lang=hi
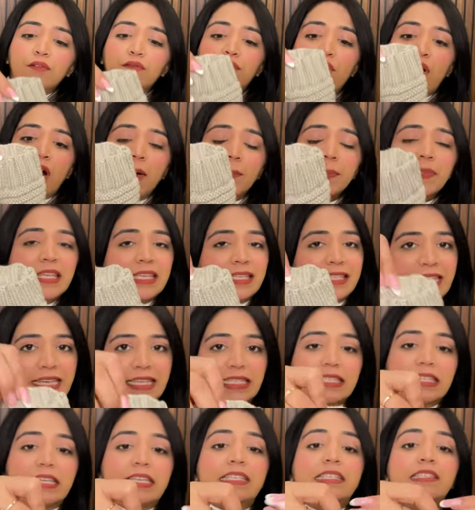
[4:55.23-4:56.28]
वार्म
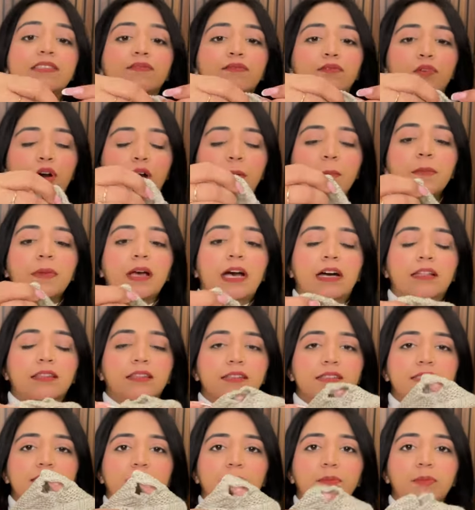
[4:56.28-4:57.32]
येस इट्स वार्म
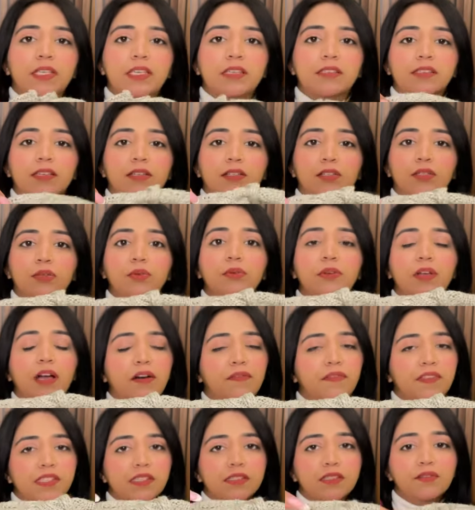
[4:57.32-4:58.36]
अंदर से आप देख सकते हो
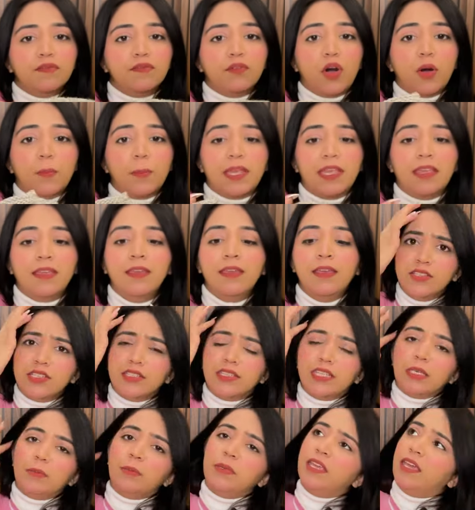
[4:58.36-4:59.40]
काफ़ी ज़्यादा वार्म है
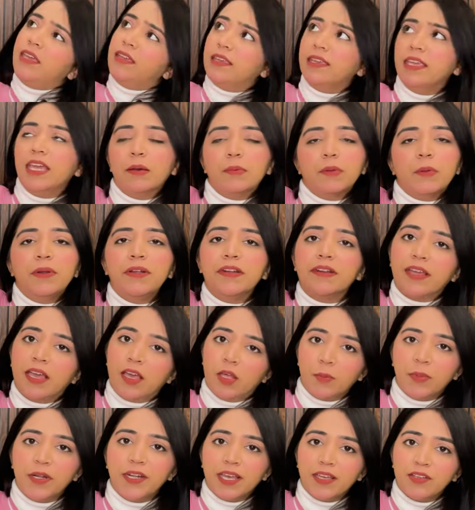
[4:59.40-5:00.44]
जितने भी आएंगे यहाँ पे मैं
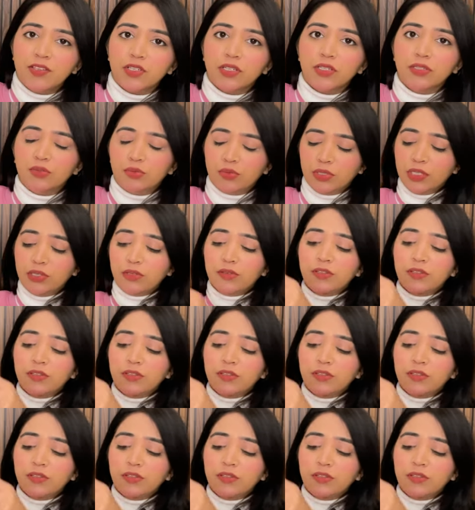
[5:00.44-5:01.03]
ट्रायन पे अटैच कर दूंगी